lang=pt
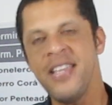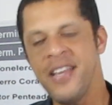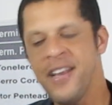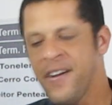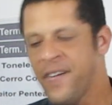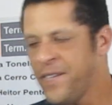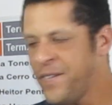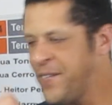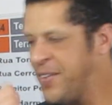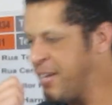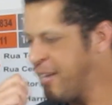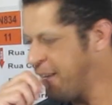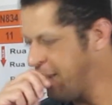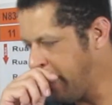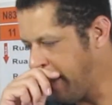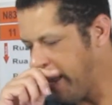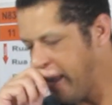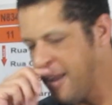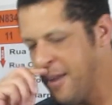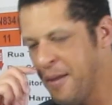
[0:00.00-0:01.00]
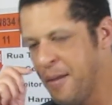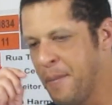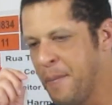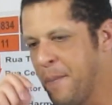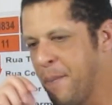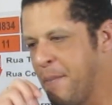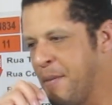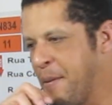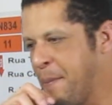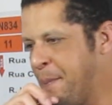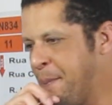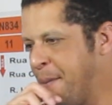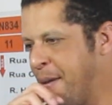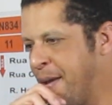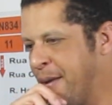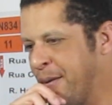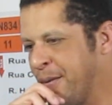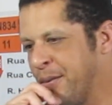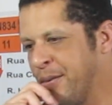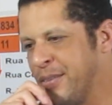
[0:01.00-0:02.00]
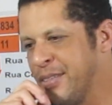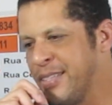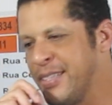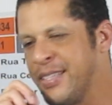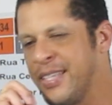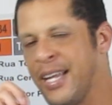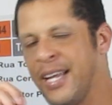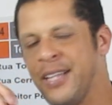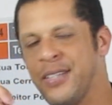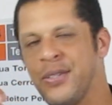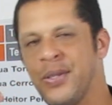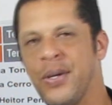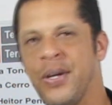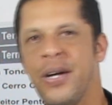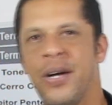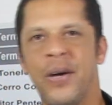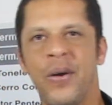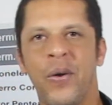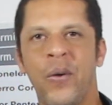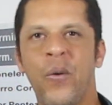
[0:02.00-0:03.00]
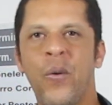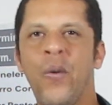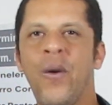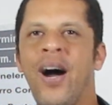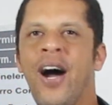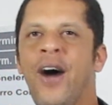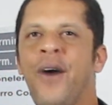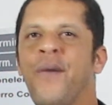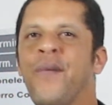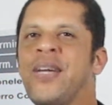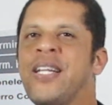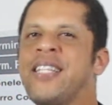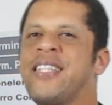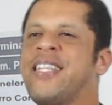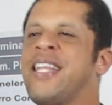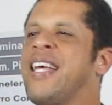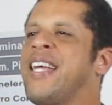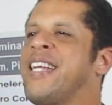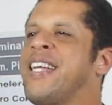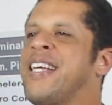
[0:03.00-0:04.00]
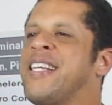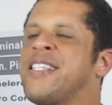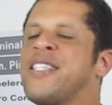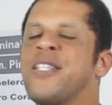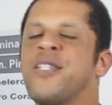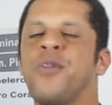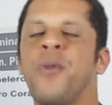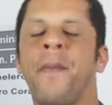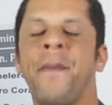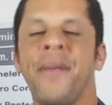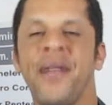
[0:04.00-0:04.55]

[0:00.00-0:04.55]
E eu fiquei me perguntando qual o interesse do